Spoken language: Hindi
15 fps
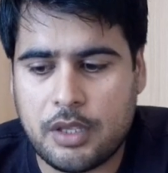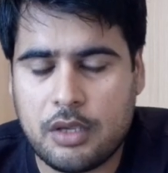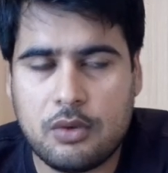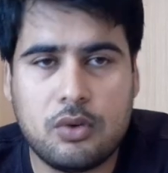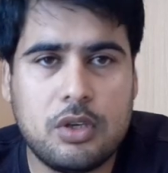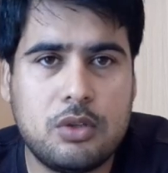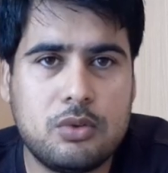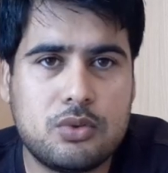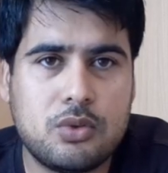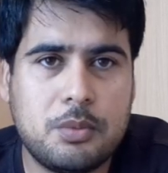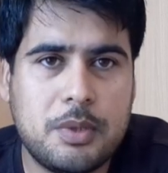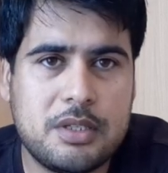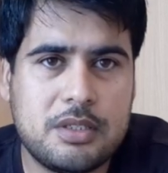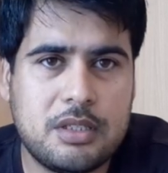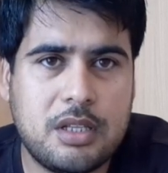क्योंकि दोस्तों
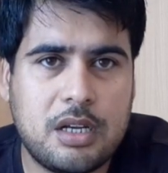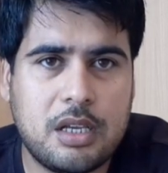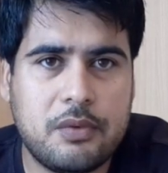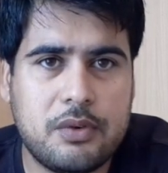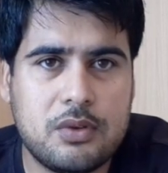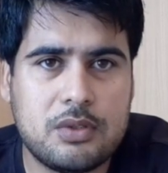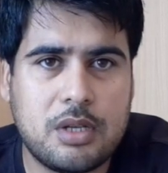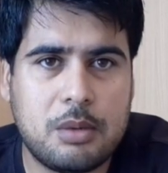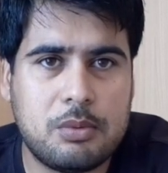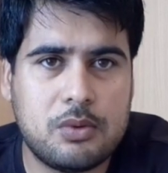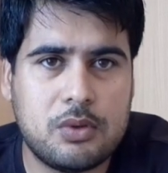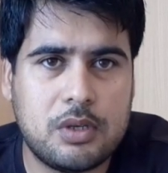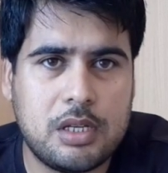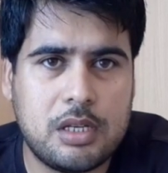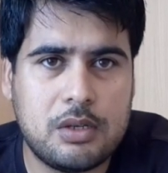मैं इसी तरह की वीडियोज़ आप
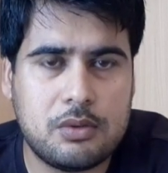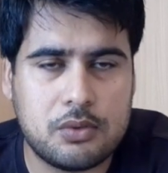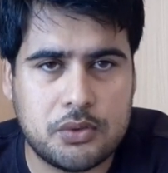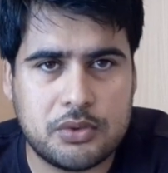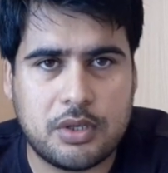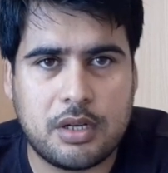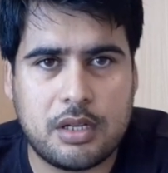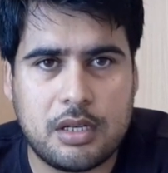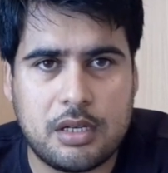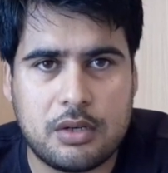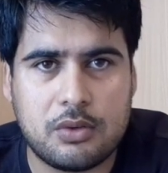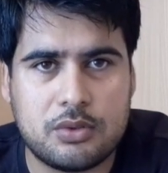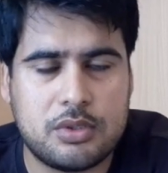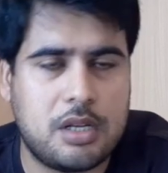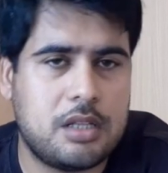लोगों के लिए रोज़
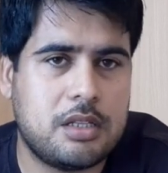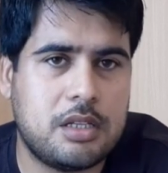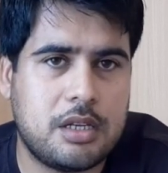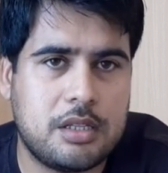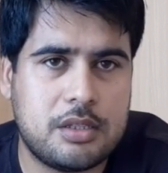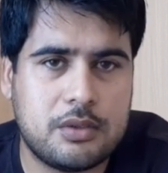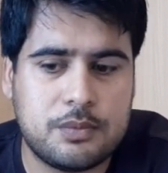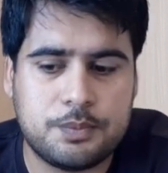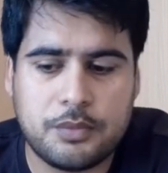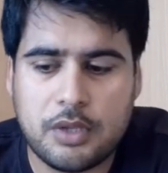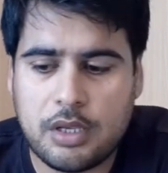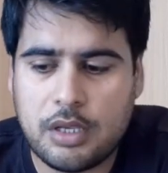रोज़ लाता रहता हूँ